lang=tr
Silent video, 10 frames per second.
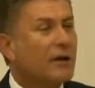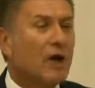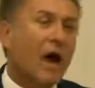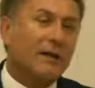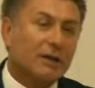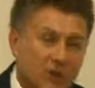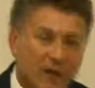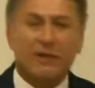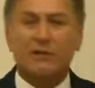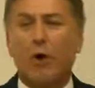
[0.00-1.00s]
Yani
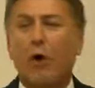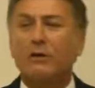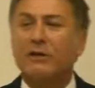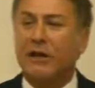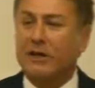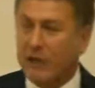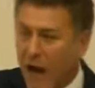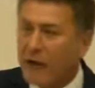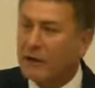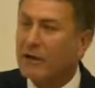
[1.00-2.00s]
Cengiz Holding'e
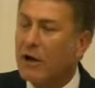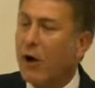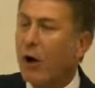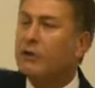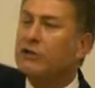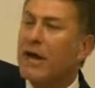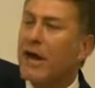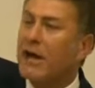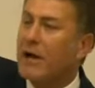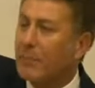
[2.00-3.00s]
kıyak
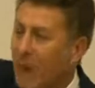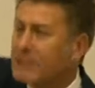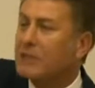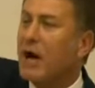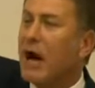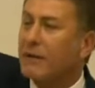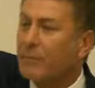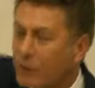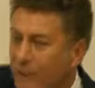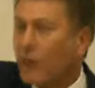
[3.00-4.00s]
önce Mazı
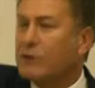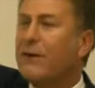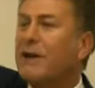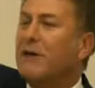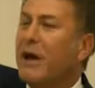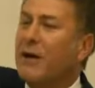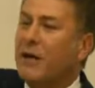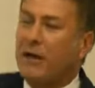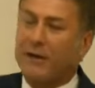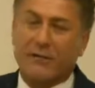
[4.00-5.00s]
Dağı'nın bütün fosfat
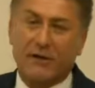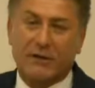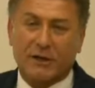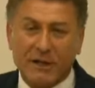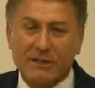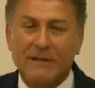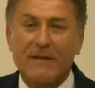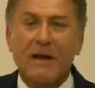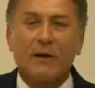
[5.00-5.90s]
kaynaklarını verdiniz.